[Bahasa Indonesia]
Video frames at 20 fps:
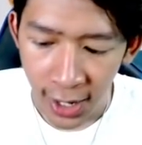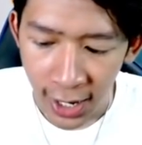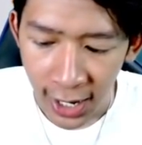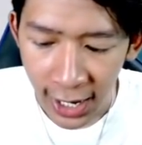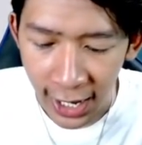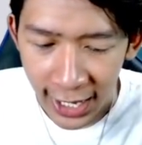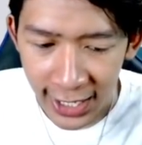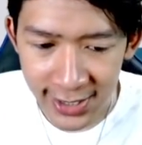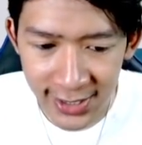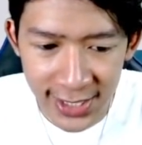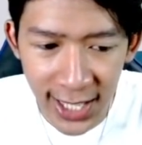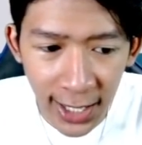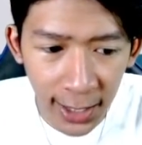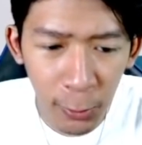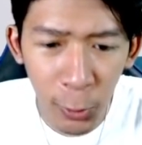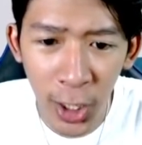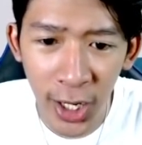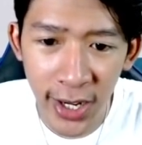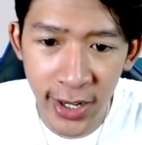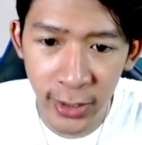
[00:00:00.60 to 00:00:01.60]

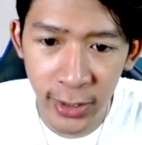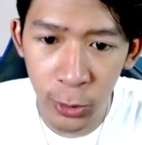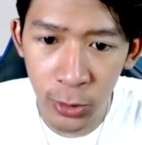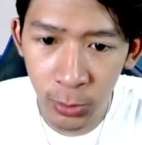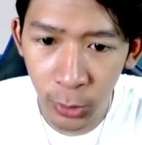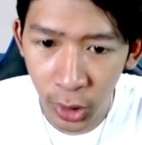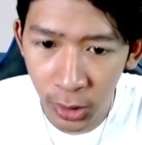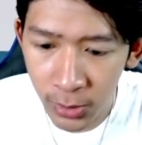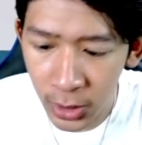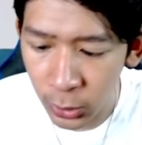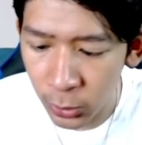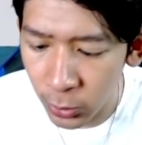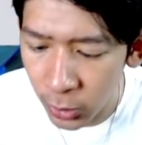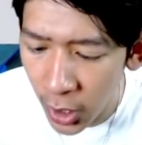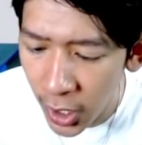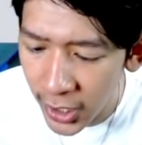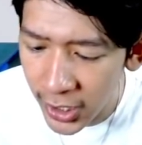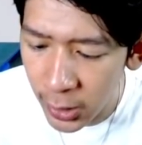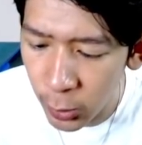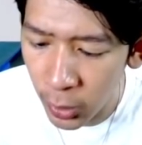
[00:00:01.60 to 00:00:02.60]
Assalamualaikum
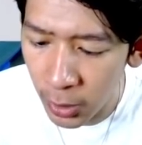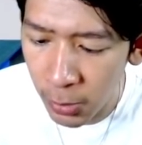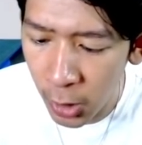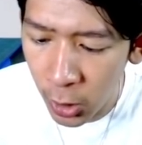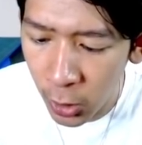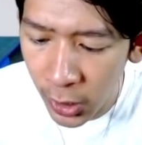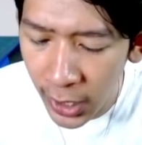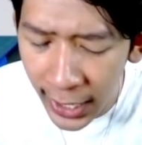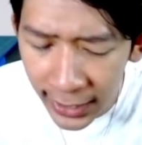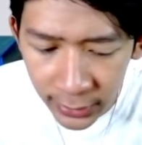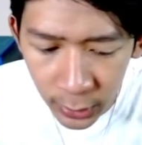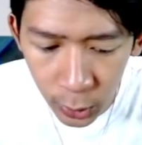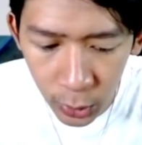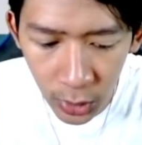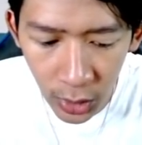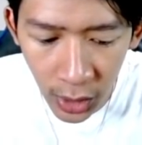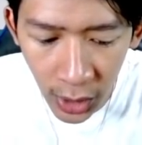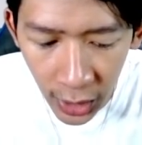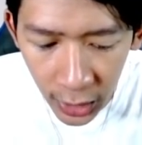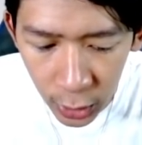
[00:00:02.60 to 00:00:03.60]
warahmatullahi
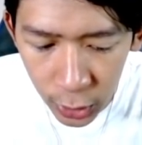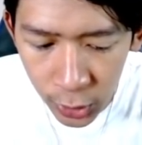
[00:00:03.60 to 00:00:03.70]
wabarakatuh Halo